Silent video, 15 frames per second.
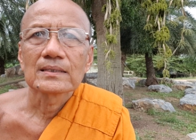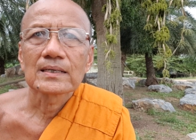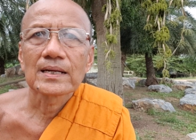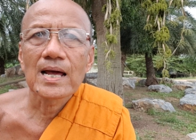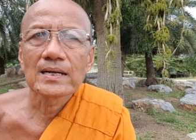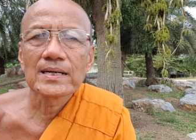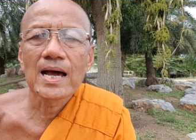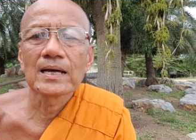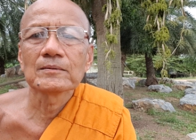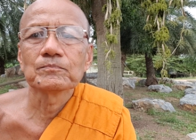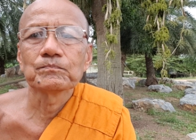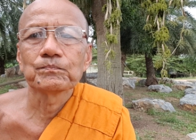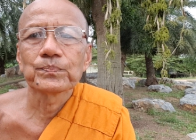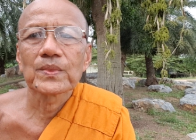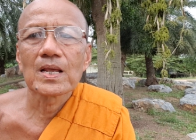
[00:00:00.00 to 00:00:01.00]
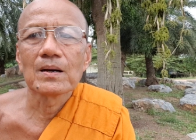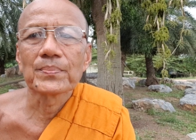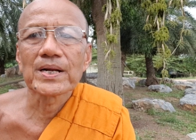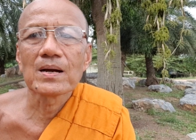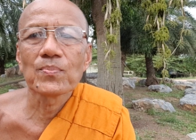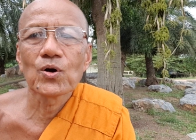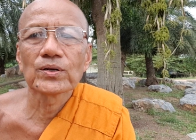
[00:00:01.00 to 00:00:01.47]
ครั้งนั้นพ
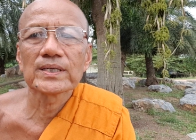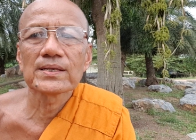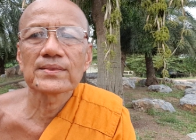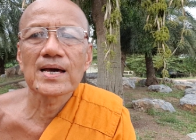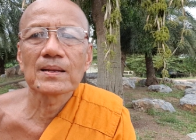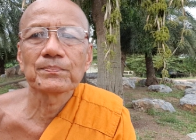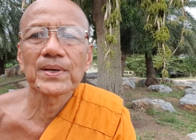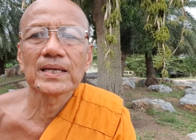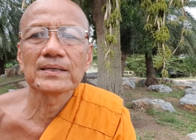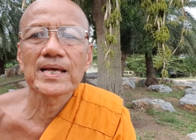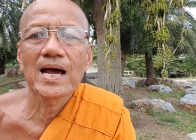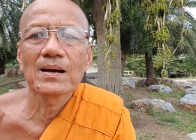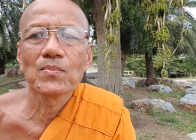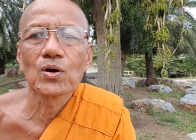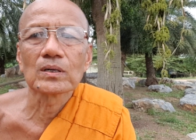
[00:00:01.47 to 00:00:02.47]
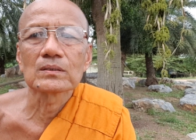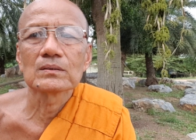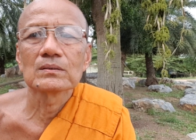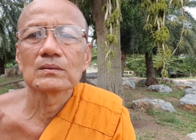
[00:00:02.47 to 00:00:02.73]
ระโพธิสัตว์เป็นดาบด